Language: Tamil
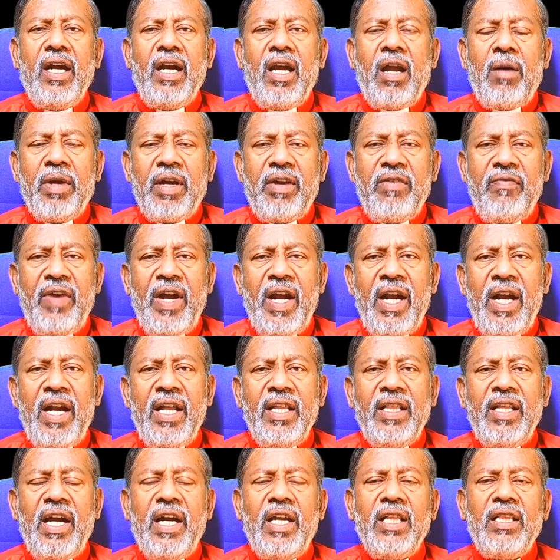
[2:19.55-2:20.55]
நமக்கு
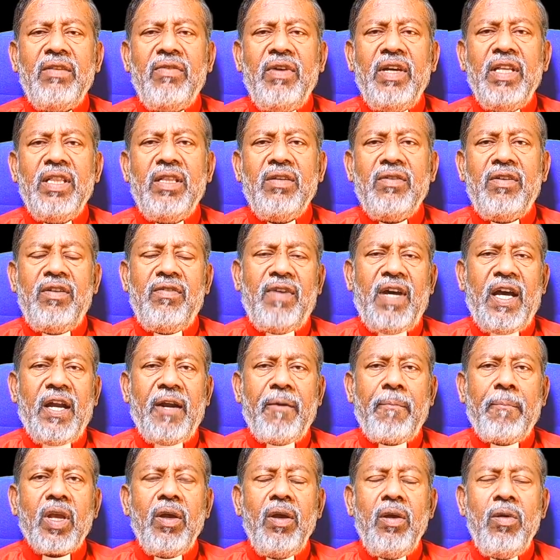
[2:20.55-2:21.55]
வேண்டியதை எடுத்து வைத்து விடுவார்
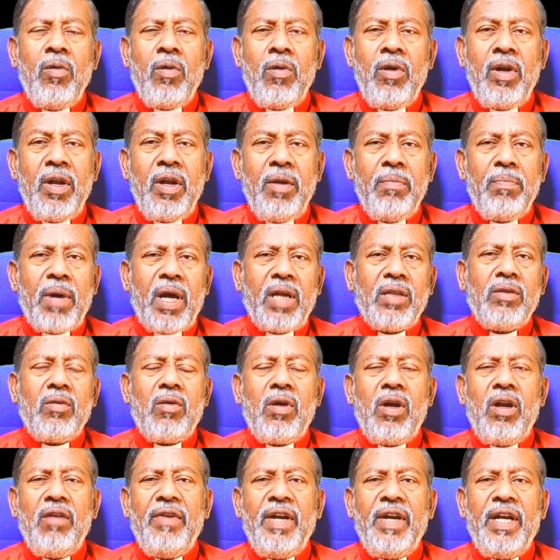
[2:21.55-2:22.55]
இன்னொன்றையும் பார்த்துக்
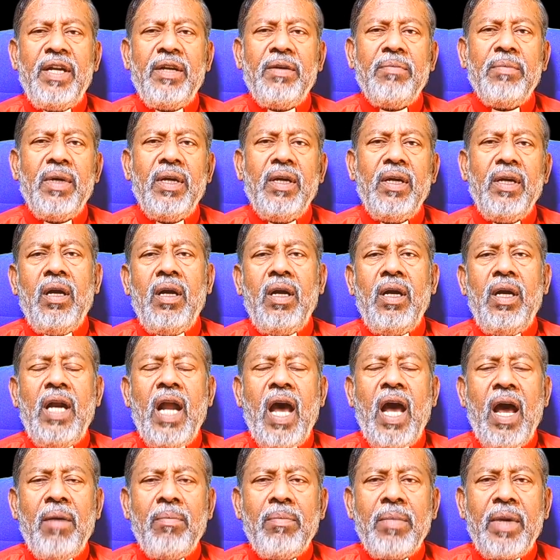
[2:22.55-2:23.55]
கொள்ள வேண்டும்
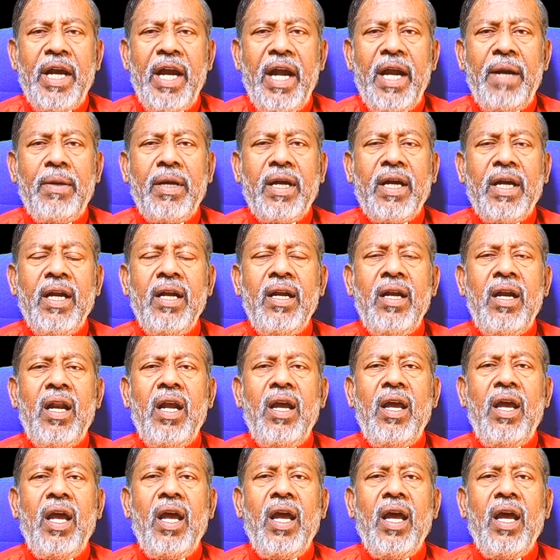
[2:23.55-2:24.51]
நாம் கேட்கின்ற